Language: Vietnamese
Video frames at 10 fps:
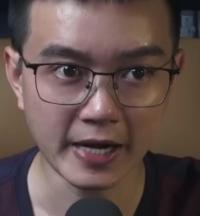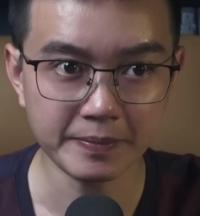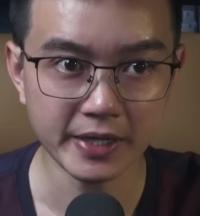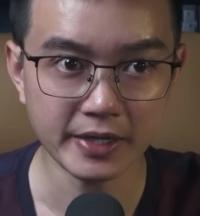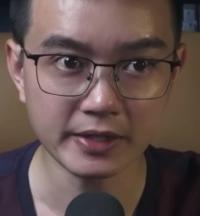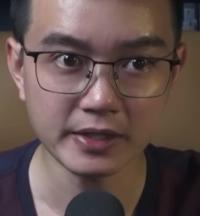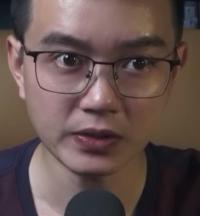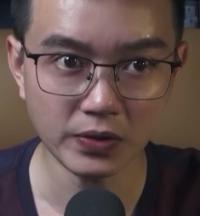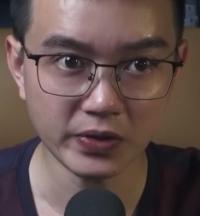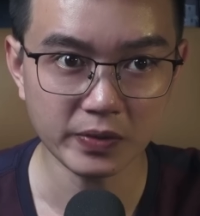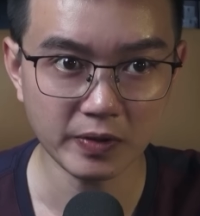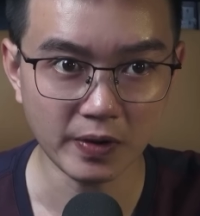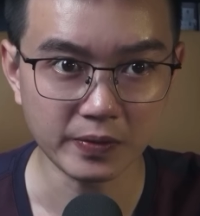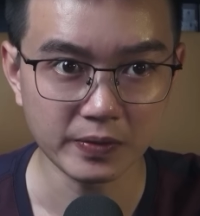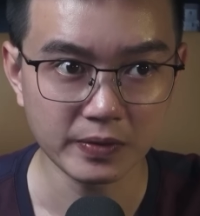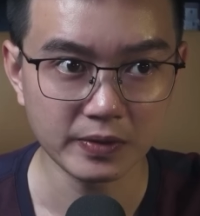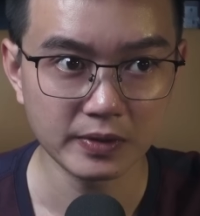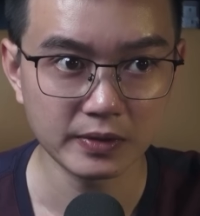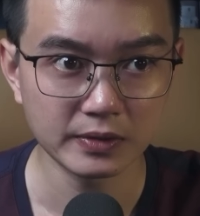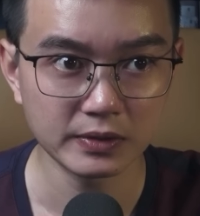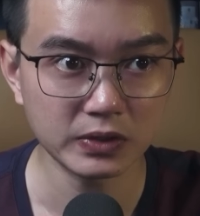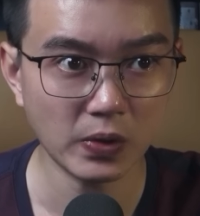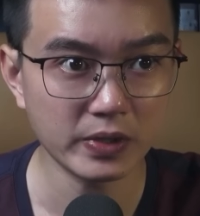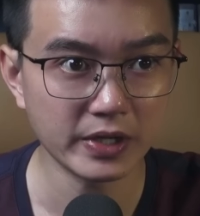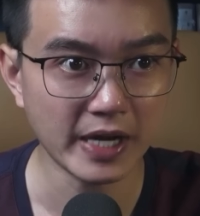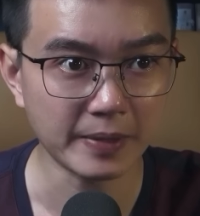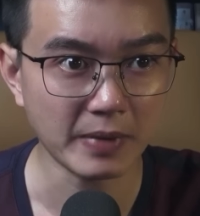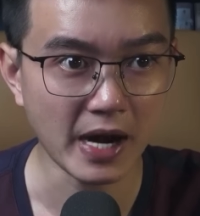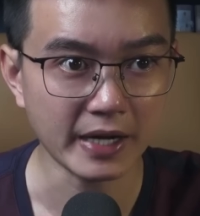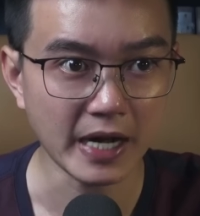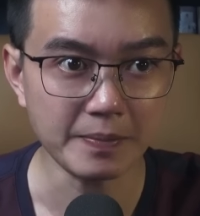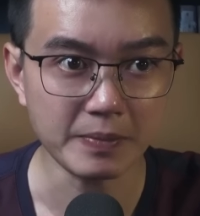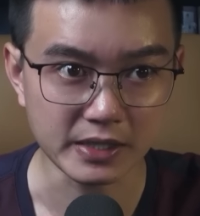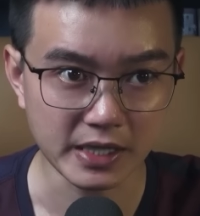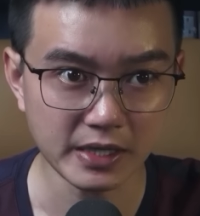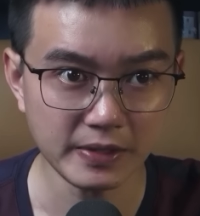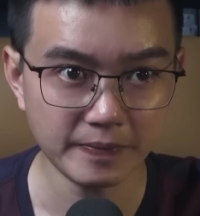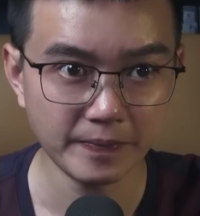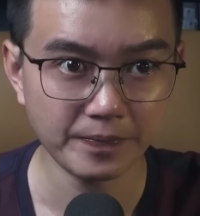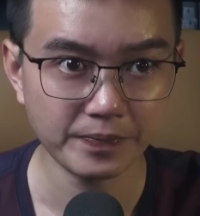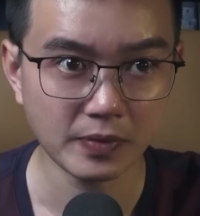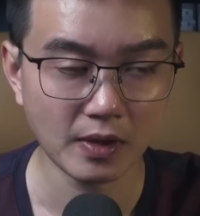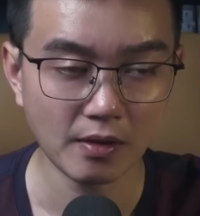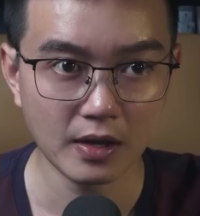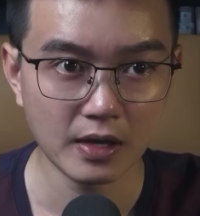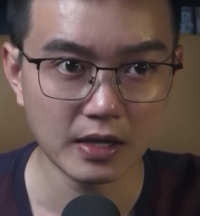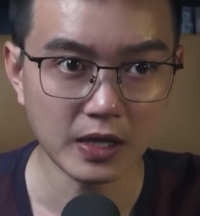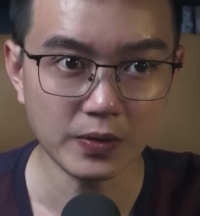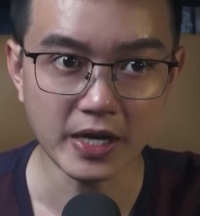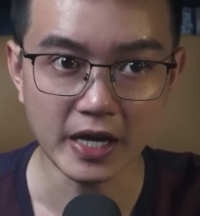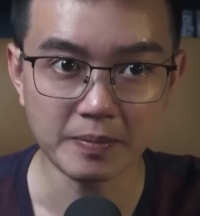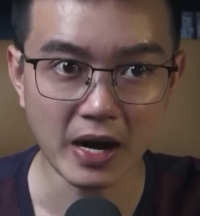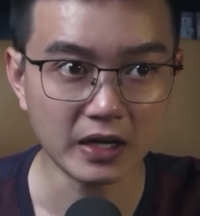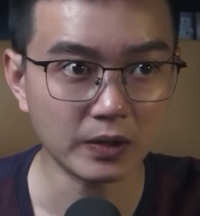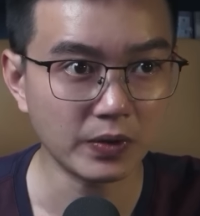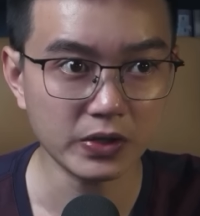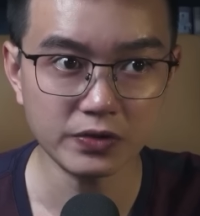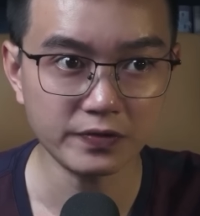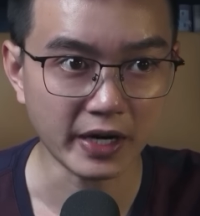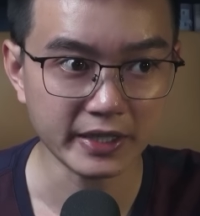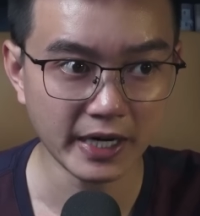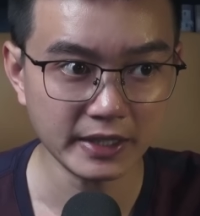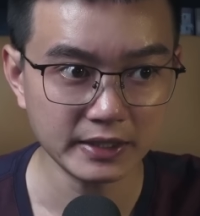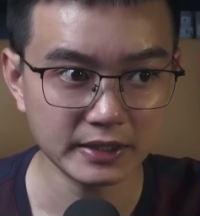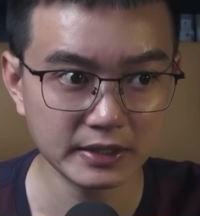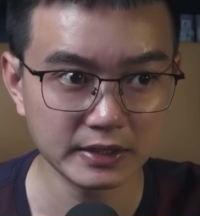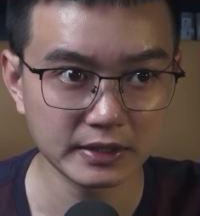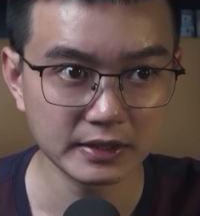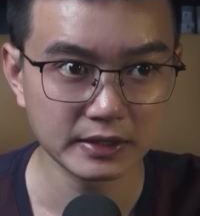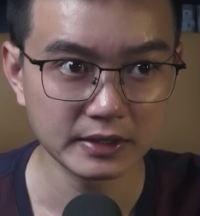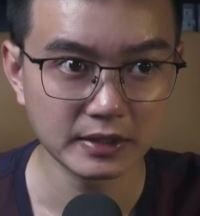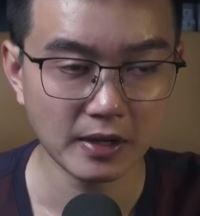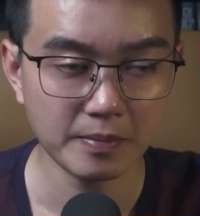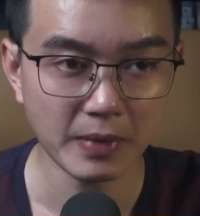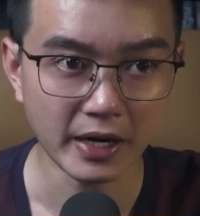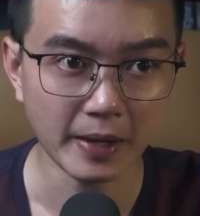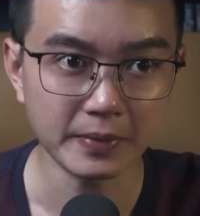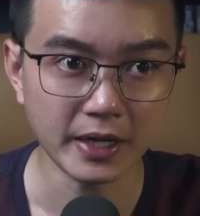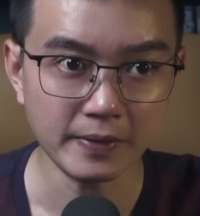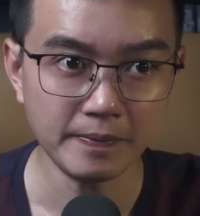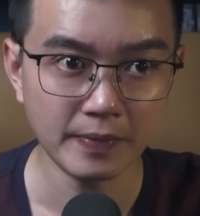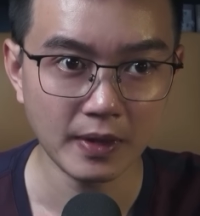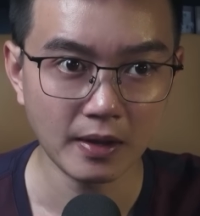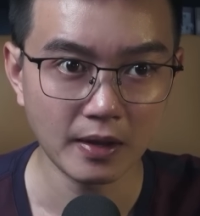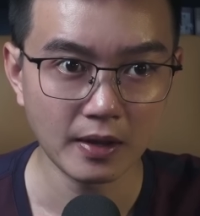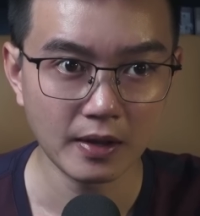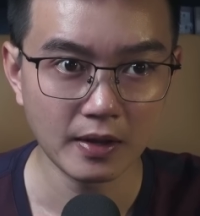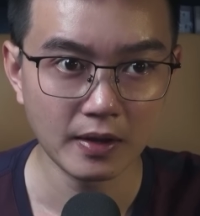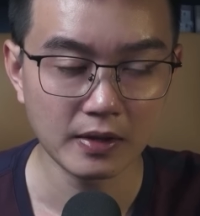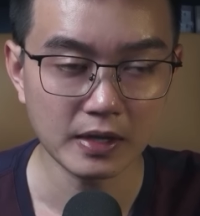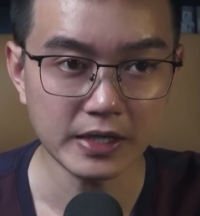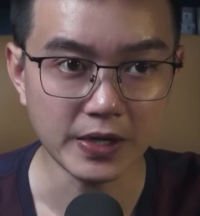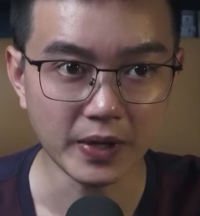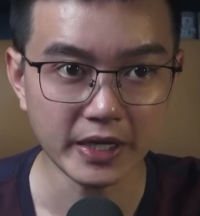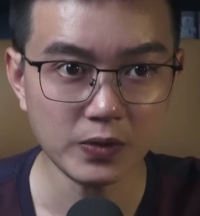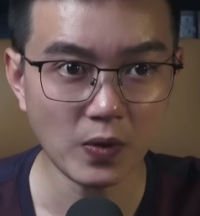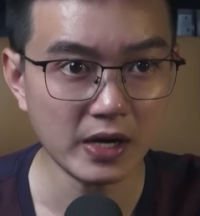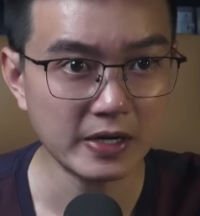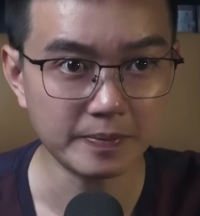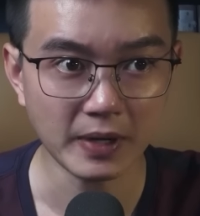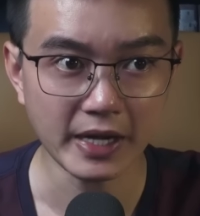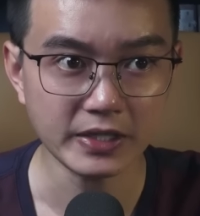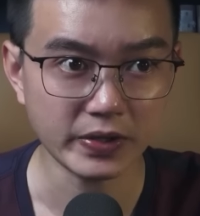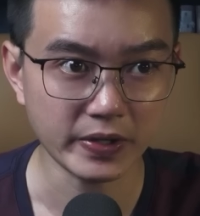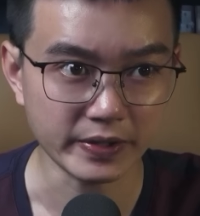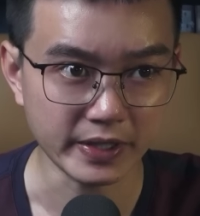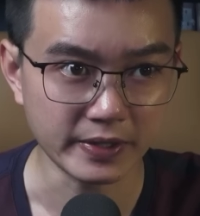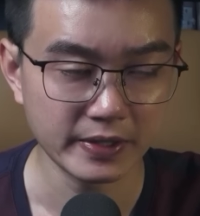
mà dở cái thối côn đồ, xô người đàn bà ngã bật ra đất. Dẫu vậy bà không có chút phản kháng. Bà ngẫm nghĩ, những điều ấy quá hợp lẽ rồi còn gì.